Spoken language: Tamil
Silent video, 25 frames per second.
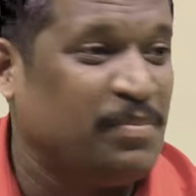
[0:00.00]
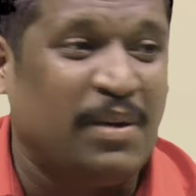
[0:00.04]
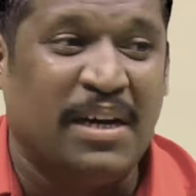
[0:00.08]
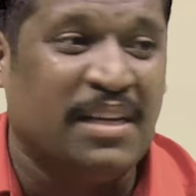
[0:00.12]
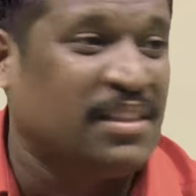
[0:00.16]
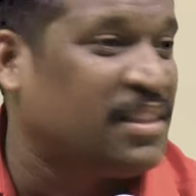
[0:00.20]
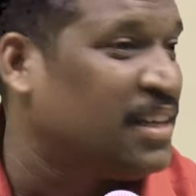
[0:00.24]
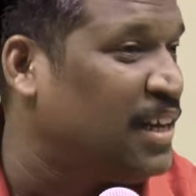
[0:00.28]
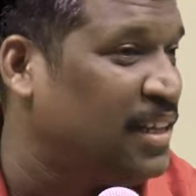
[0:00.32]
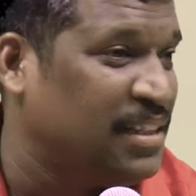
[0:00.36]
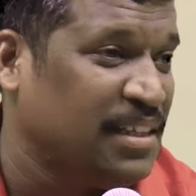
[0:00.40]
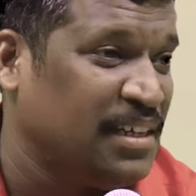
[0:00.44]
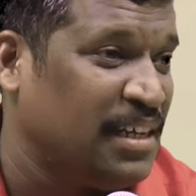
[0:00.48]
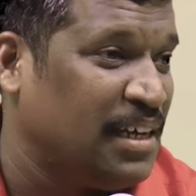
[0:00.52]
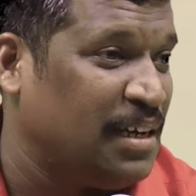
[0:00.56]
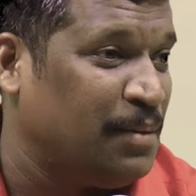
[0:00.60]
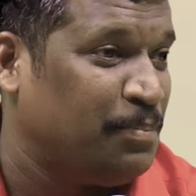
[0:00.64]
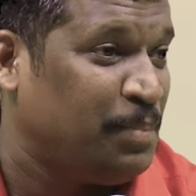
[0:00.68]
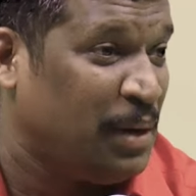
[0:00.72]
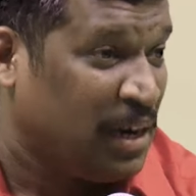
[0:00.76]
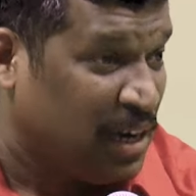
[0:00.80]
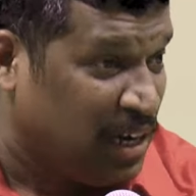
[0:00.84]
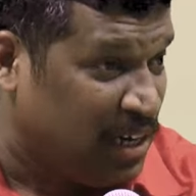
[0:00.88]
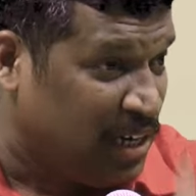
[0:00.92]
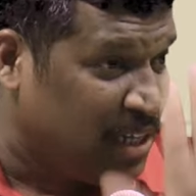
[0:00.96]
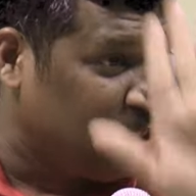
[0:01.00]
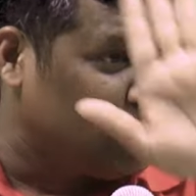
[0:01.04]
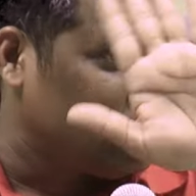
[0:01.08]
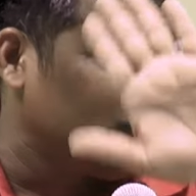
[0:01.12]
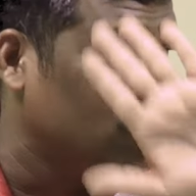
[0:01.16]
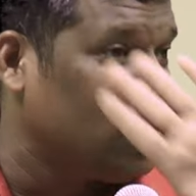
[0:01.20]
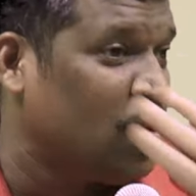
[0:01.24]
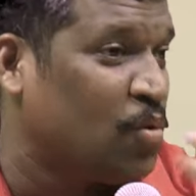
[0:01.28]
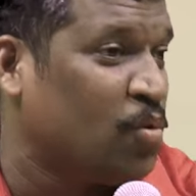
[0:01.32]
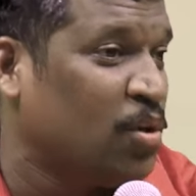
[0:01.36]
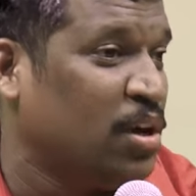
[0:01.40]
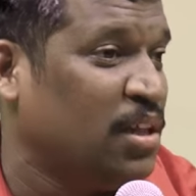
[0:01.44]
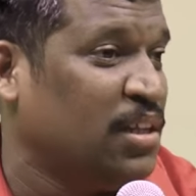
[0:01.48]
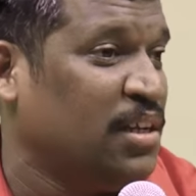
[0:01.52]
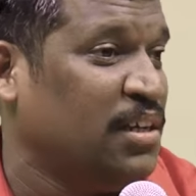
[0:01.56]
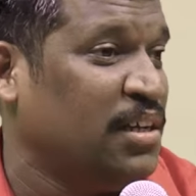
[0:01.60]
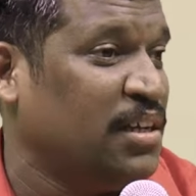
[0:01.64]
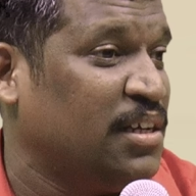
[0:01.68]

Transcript: படுத்துறாதீங்க பகலில் தூங்கக்கூடாது